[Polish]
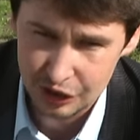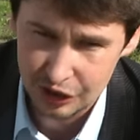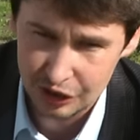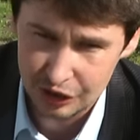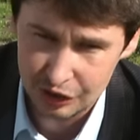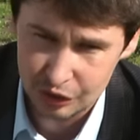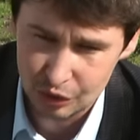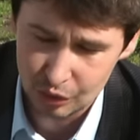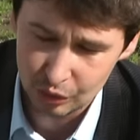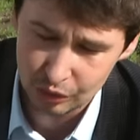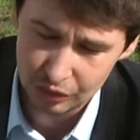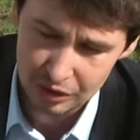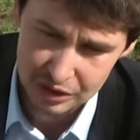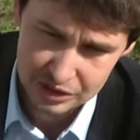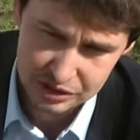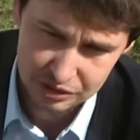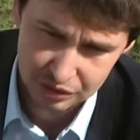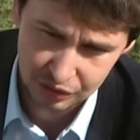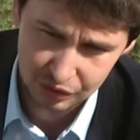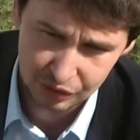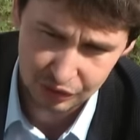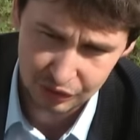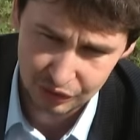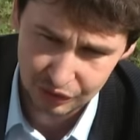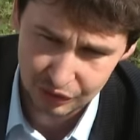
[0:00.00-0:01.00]
i, i trudno jest
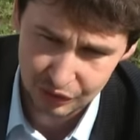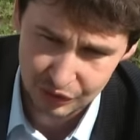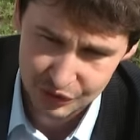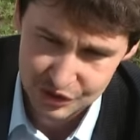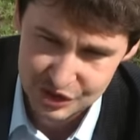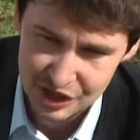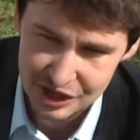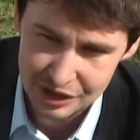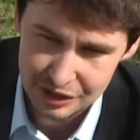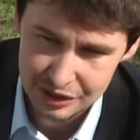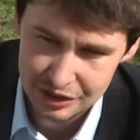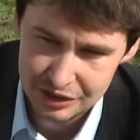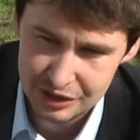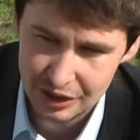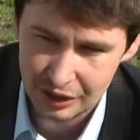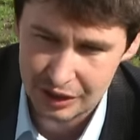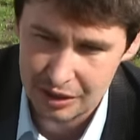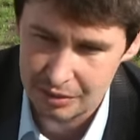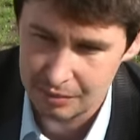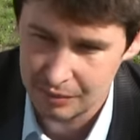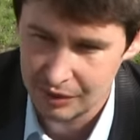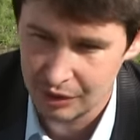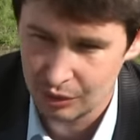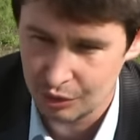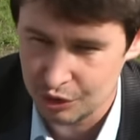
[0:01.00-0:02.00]
to ocenić,
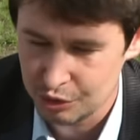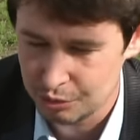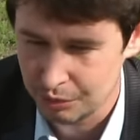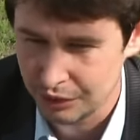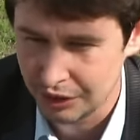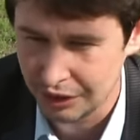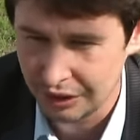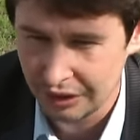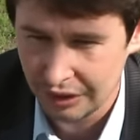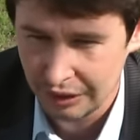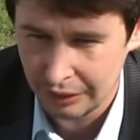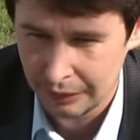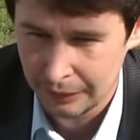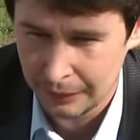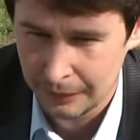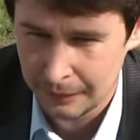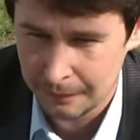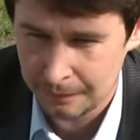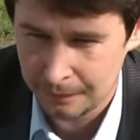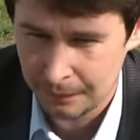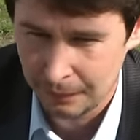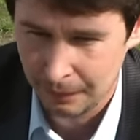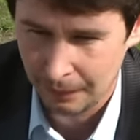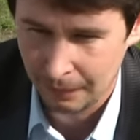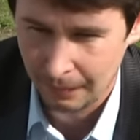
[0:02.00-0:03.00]
jakimi ludźmi
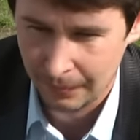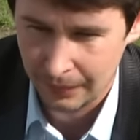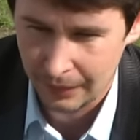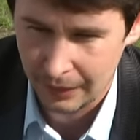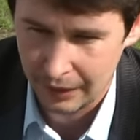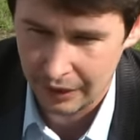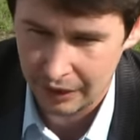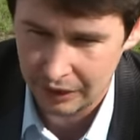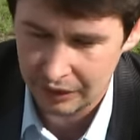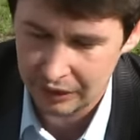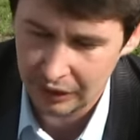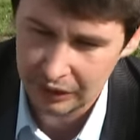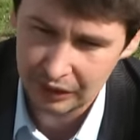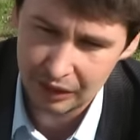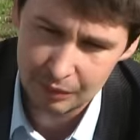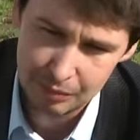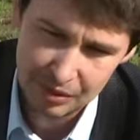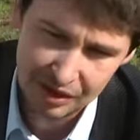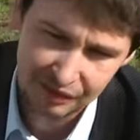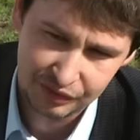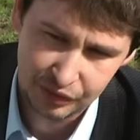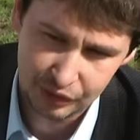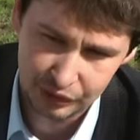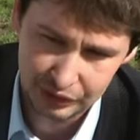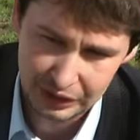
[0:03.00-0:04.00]
mm, tak
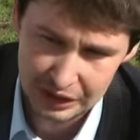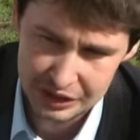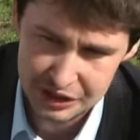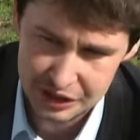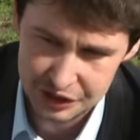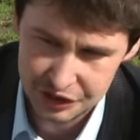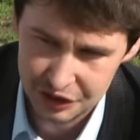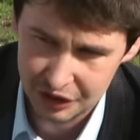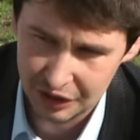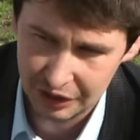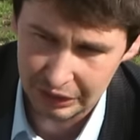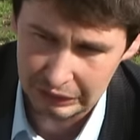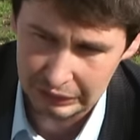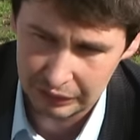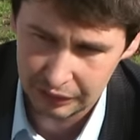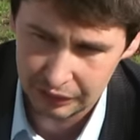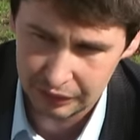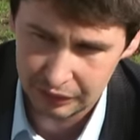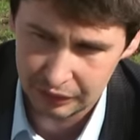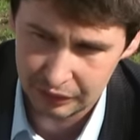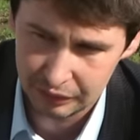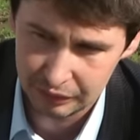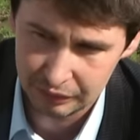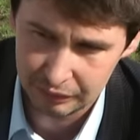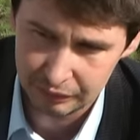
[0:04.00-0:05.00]
naprawdę otacza się
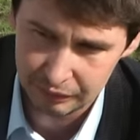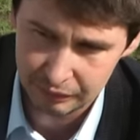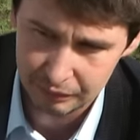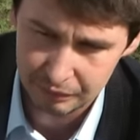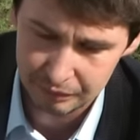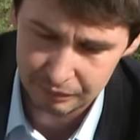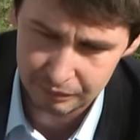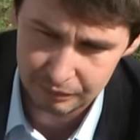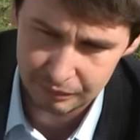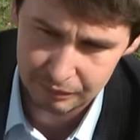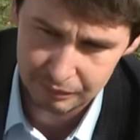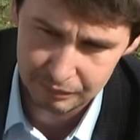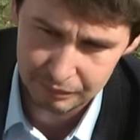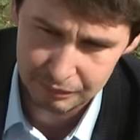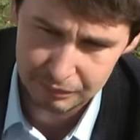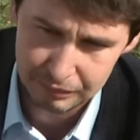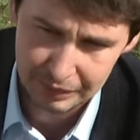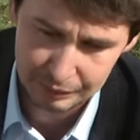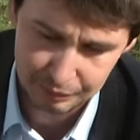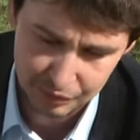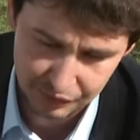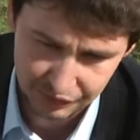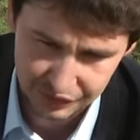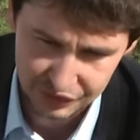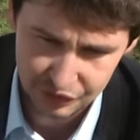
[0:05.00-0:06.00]

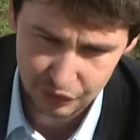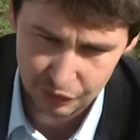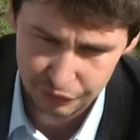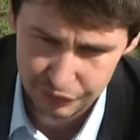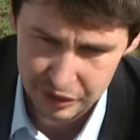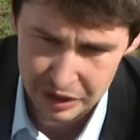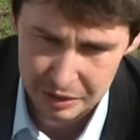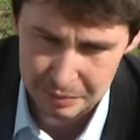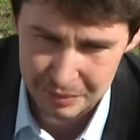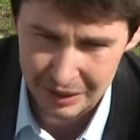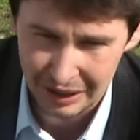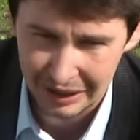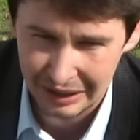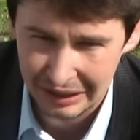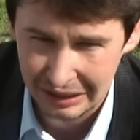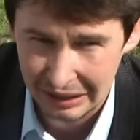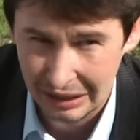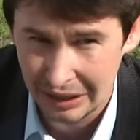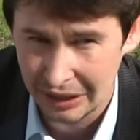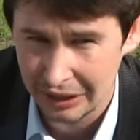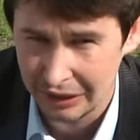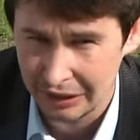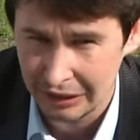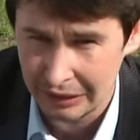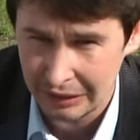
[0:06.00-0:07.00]
pan profesor Filipiak,
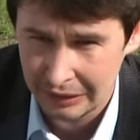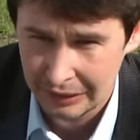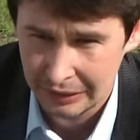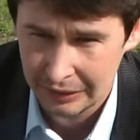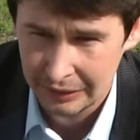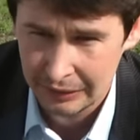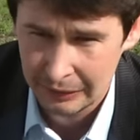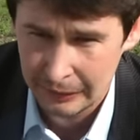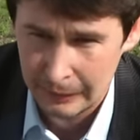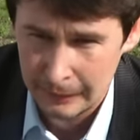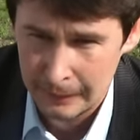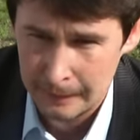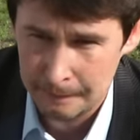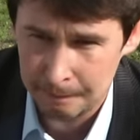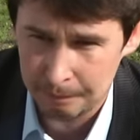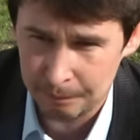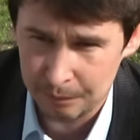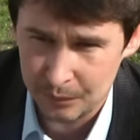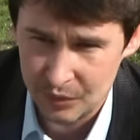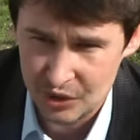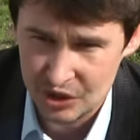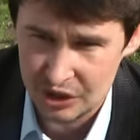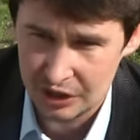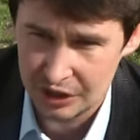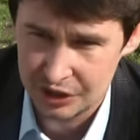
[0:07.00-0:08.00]
ale
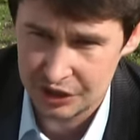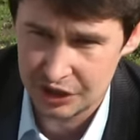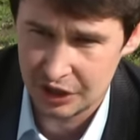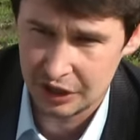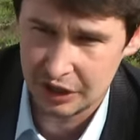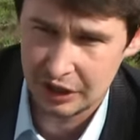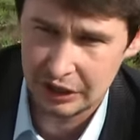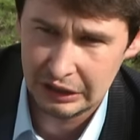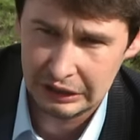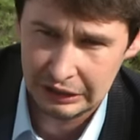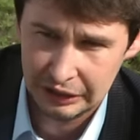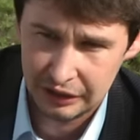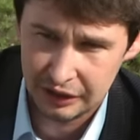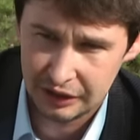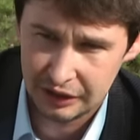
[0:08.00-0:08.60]
myślę, że